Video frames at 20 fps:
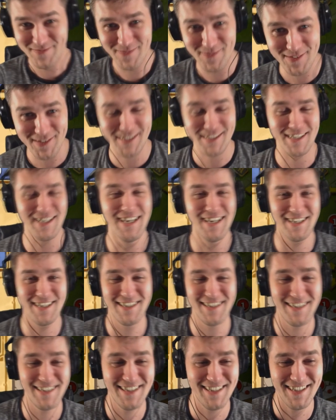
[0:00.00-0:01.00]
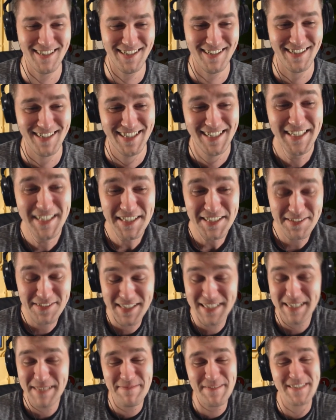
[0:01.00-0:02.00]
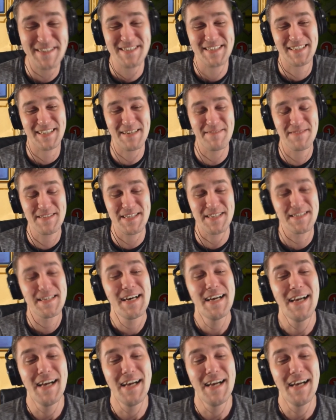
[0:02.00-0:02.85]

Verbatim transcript: ну, это просто ковздец.